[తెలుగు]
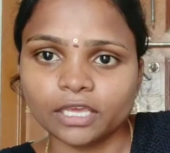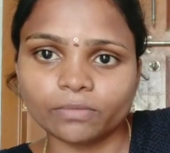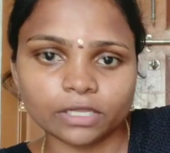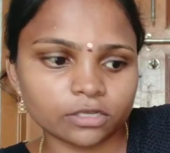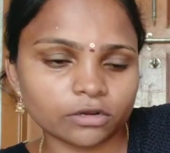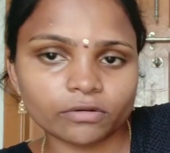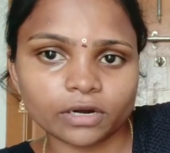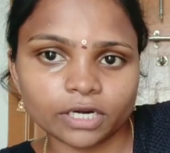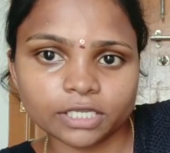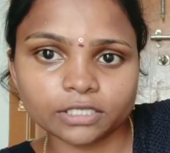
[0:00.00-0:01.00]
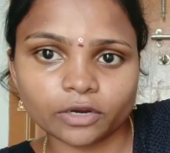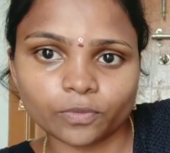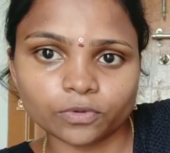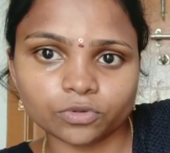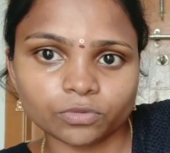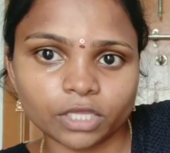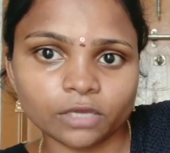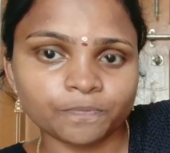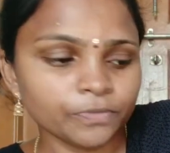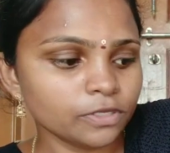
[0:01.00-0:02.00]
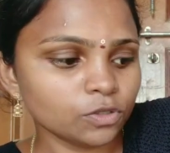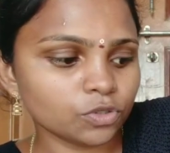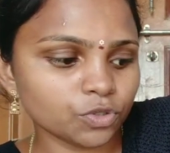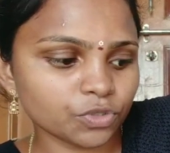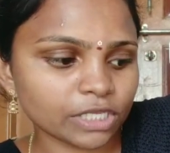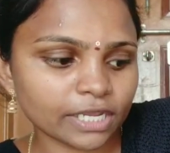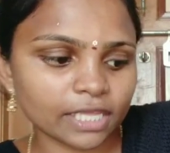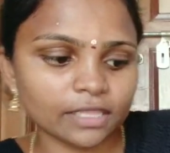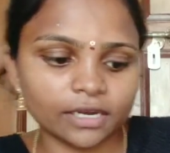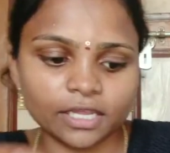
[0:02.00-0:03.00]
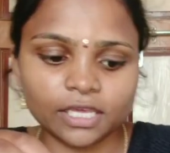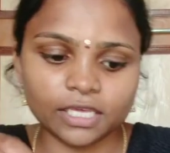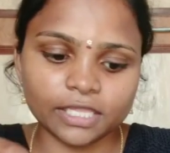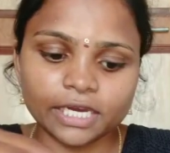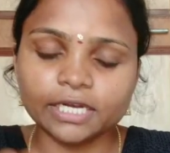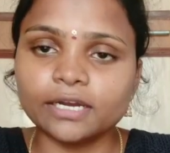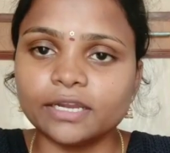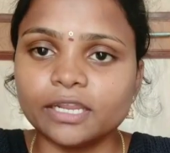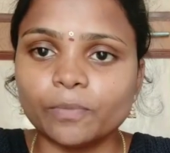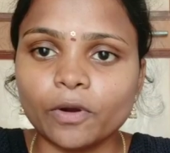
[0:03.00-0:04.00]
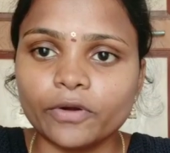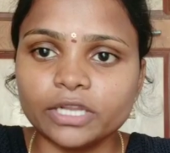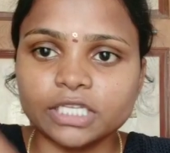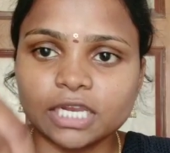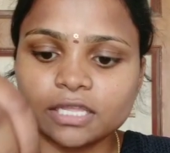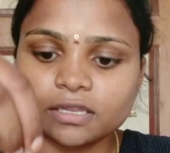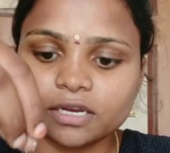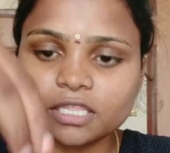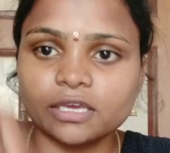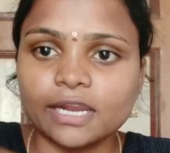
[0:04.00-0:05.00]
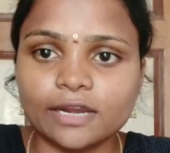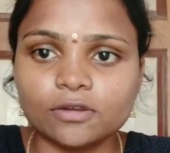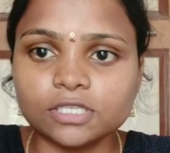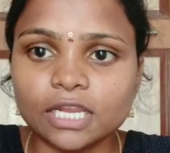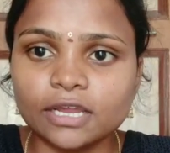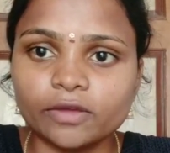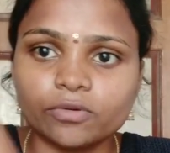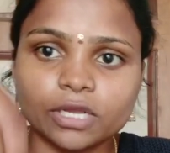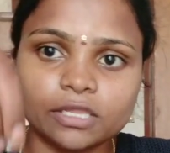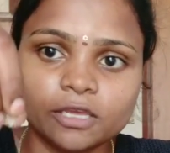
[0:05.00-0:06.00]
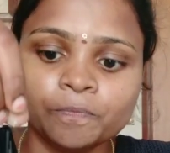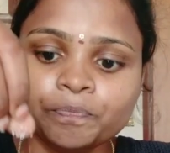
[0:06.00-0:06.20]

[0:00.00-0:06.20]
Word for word: ఈ మాత్రం క్వాంటిటీ సరిపోతుంది సో చూసారు కదండి ఇదేంటంటే నేను పౌడర్ చేయలేదండి ఇది గ్రాన్యూల్స్ లానే ఉన్నది